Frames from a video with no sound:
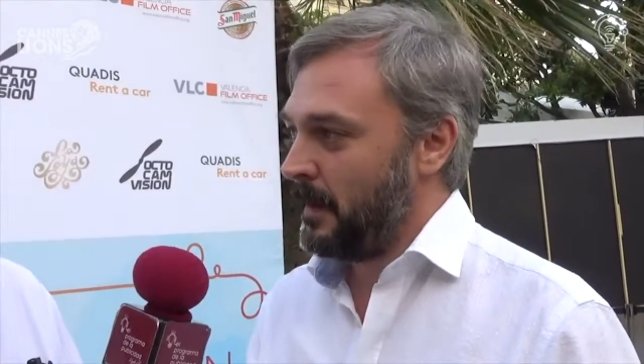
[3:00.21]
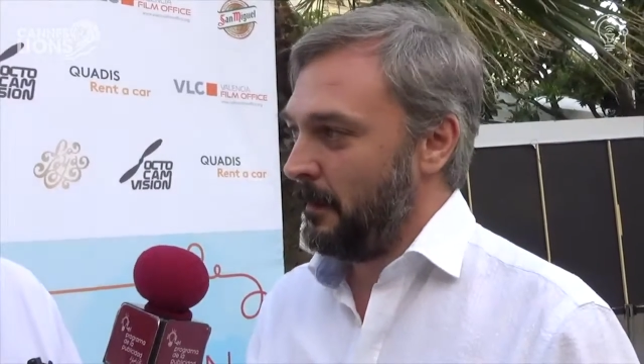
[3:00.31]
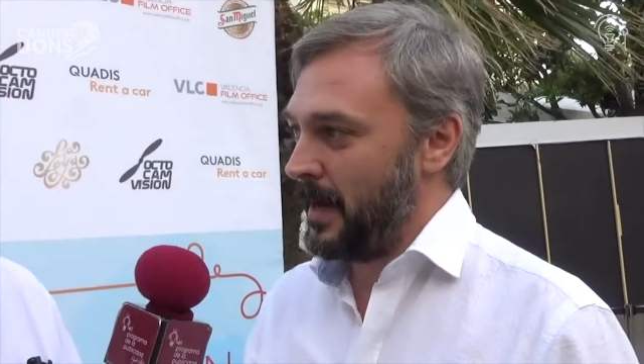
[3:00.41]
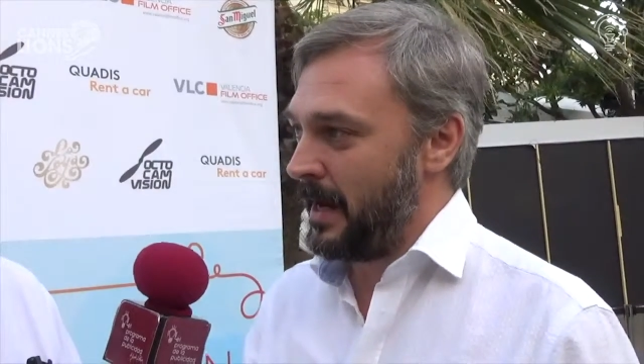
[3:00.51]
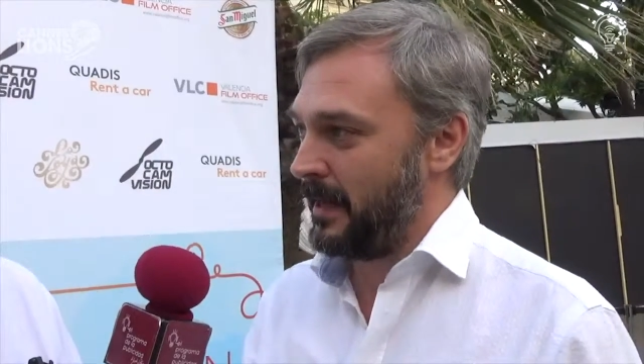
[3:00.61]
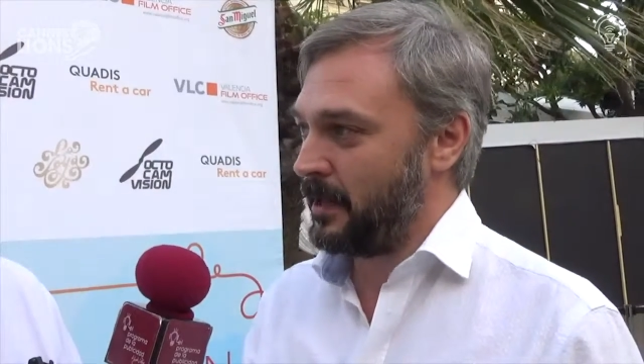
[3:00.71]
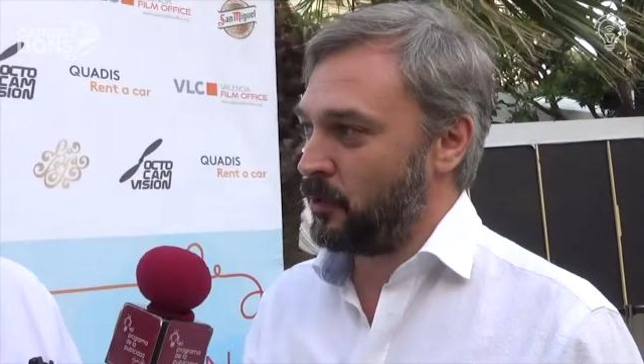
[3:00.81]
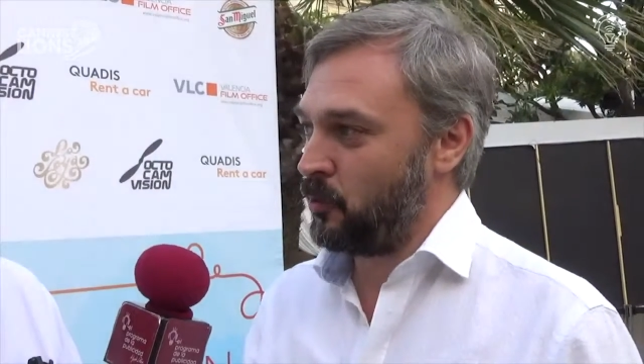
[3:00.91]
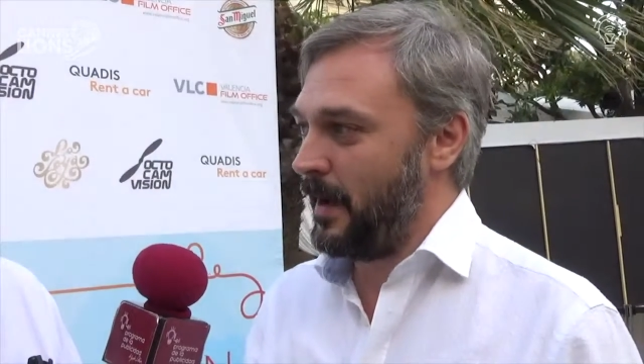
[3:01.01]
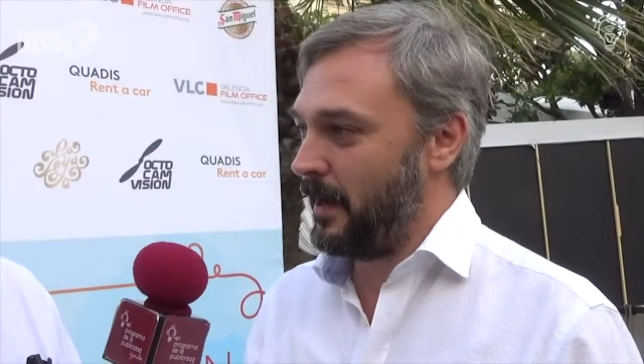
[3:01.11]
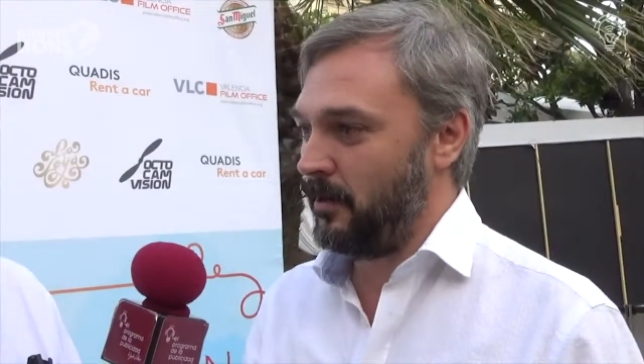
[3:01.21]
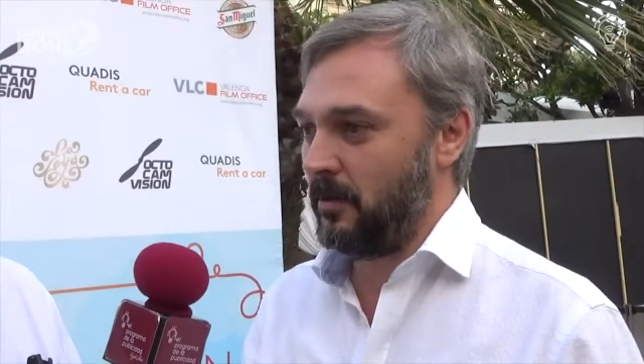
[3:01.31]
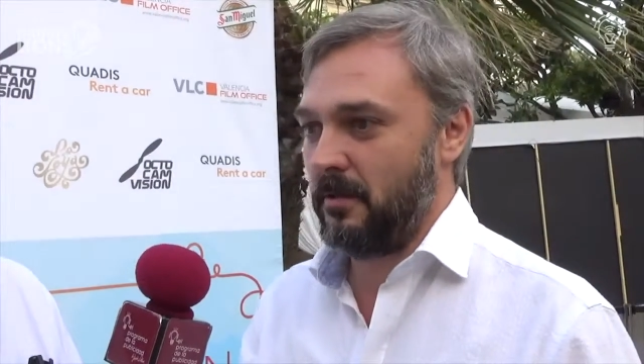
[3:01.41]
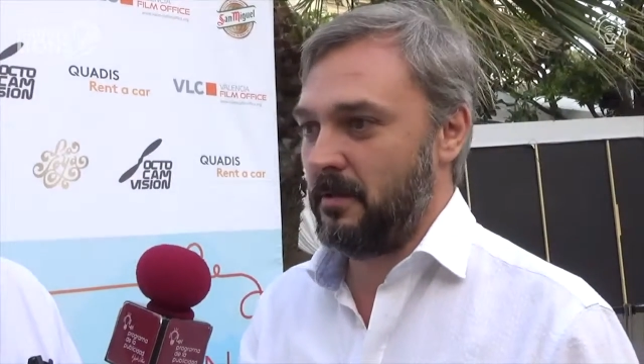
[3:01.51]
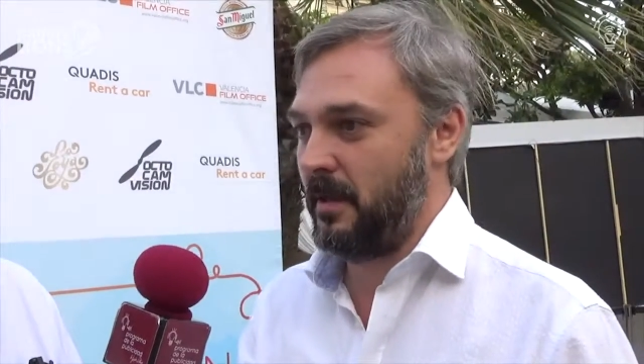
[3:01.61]
pelear derechos
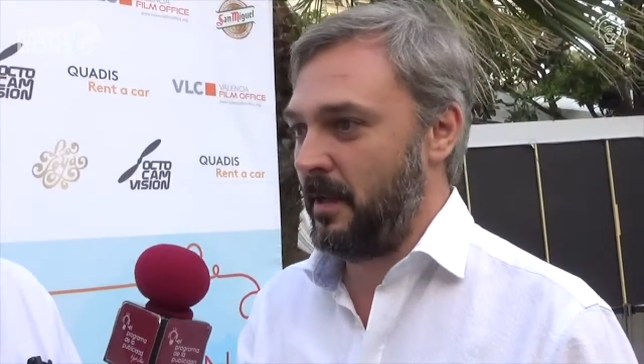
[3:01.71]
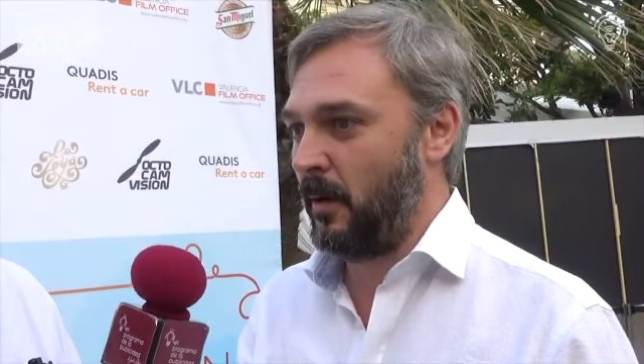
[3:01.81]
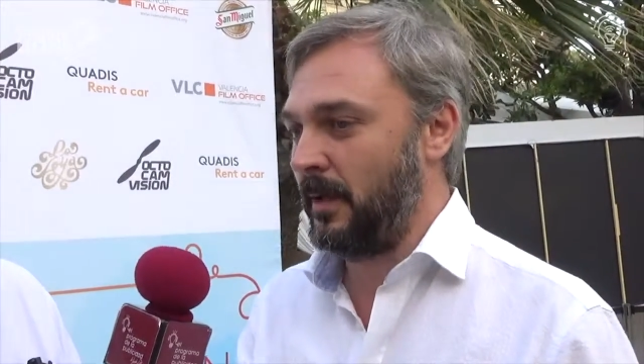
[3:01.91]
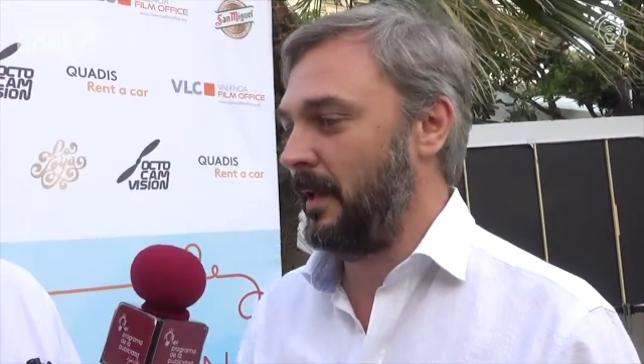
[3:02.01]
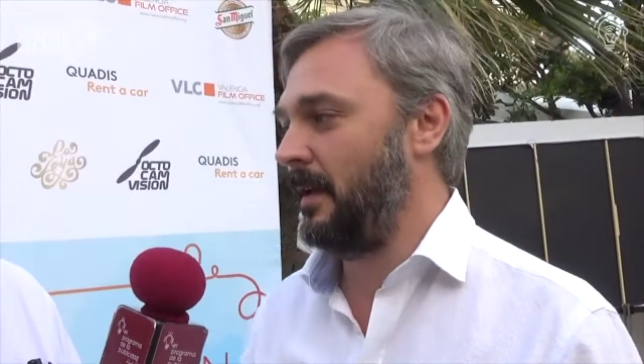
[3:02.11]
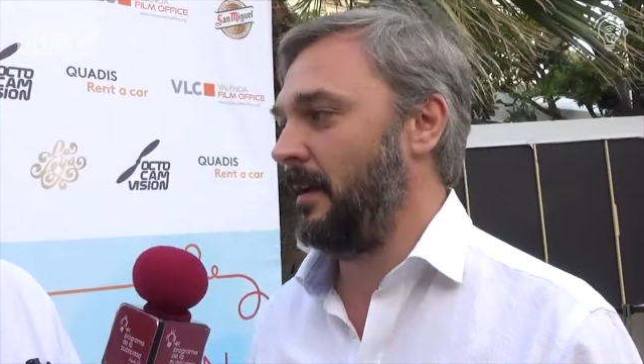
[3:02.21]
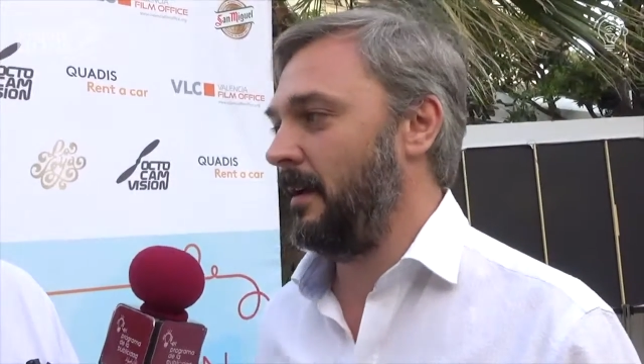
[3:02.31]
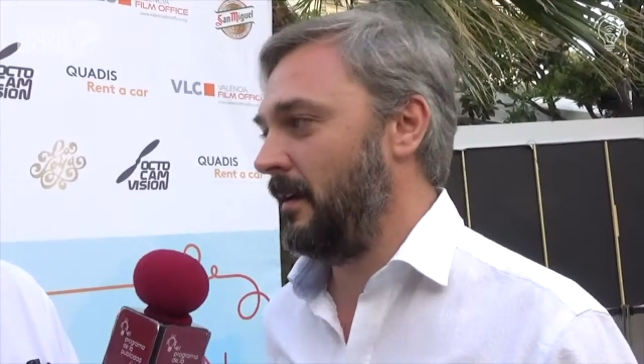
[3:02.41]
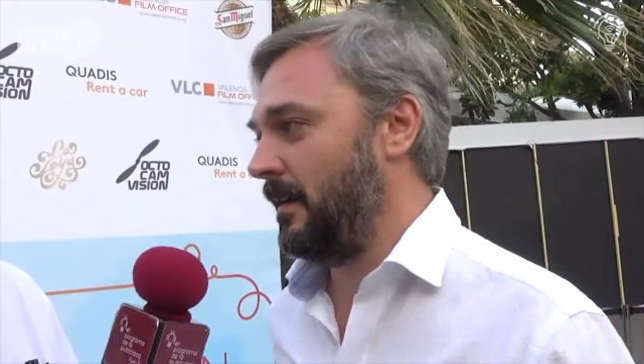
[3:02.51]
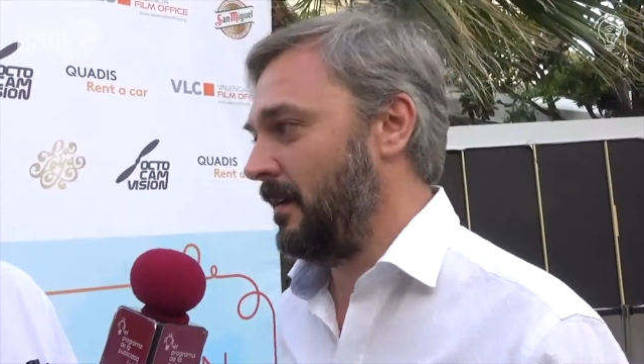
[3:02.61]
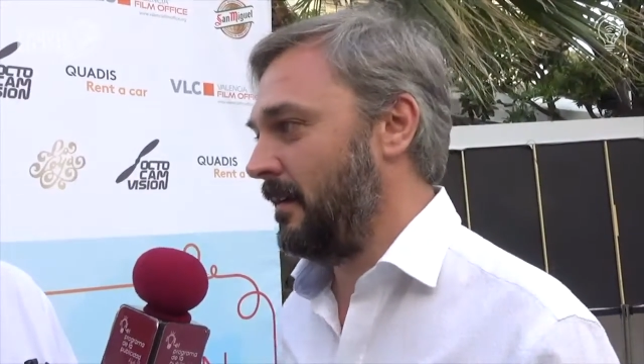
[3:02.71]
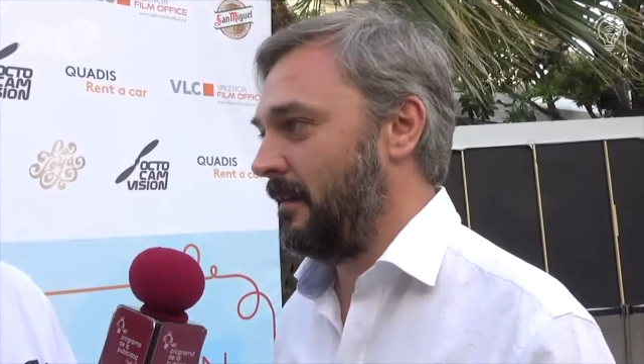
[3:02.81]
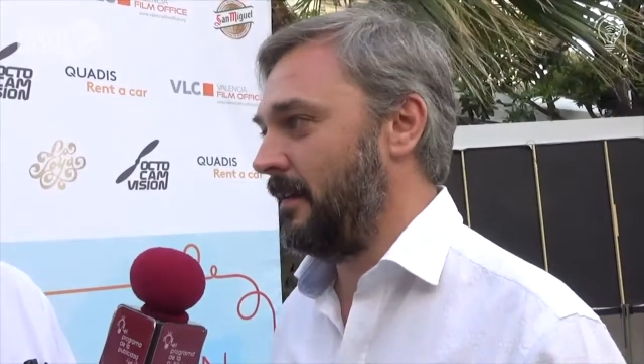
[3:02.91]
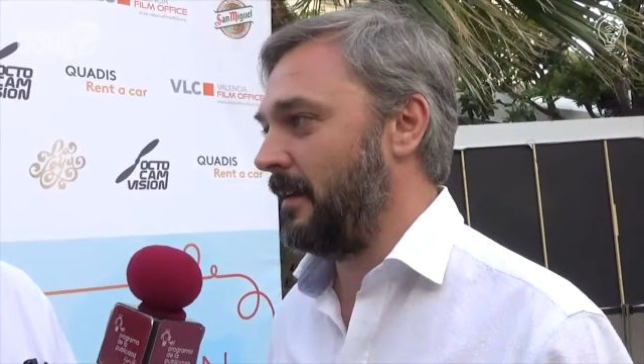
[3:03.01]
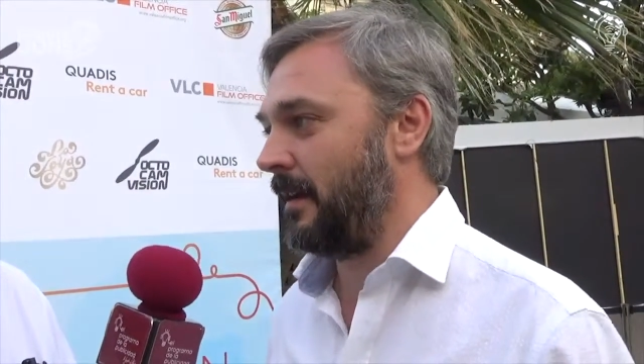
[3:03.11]
humanos, eh,
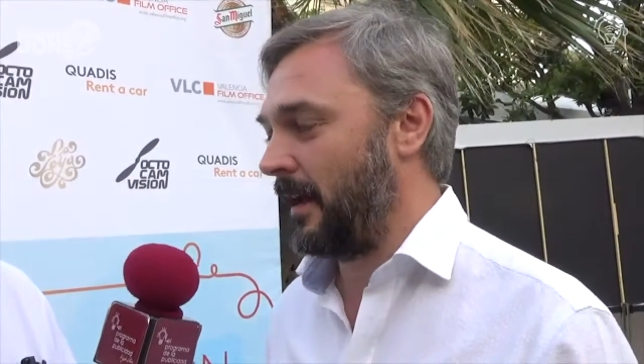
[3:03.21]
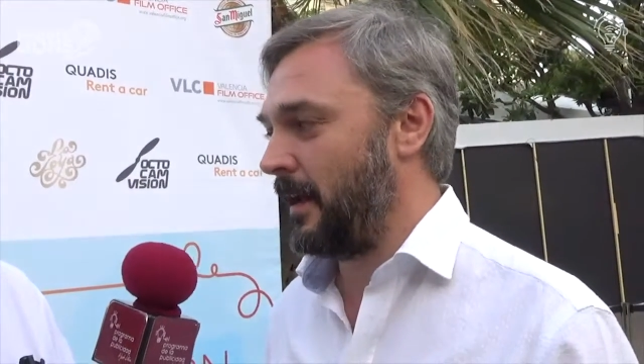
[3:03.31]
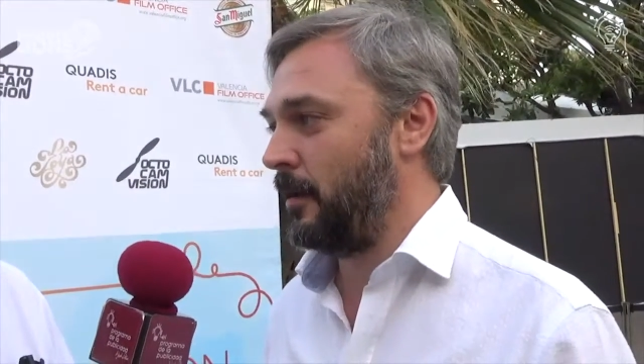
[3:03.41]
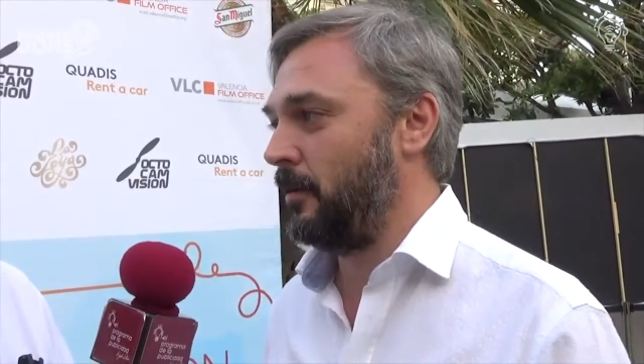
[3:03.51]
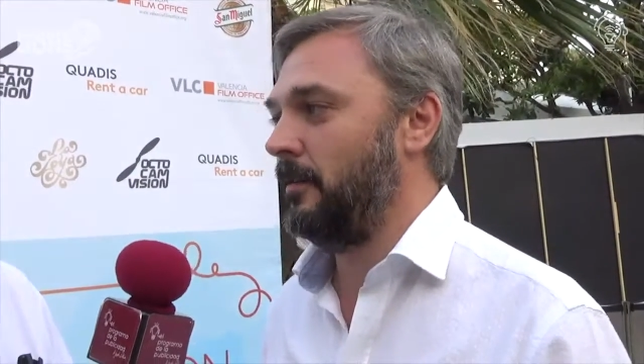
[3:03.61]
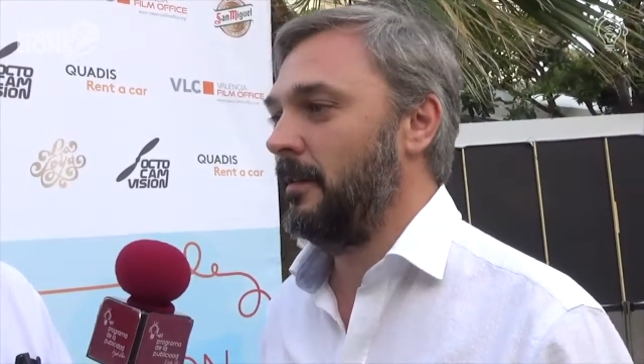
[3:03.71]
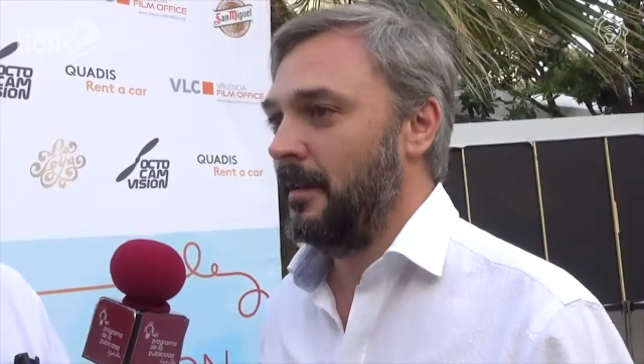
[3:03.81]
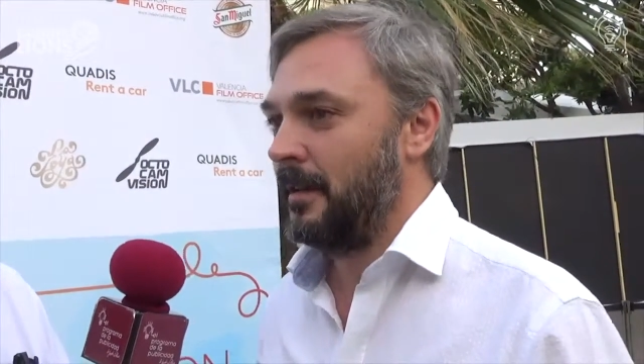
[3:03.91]
igualdad de género,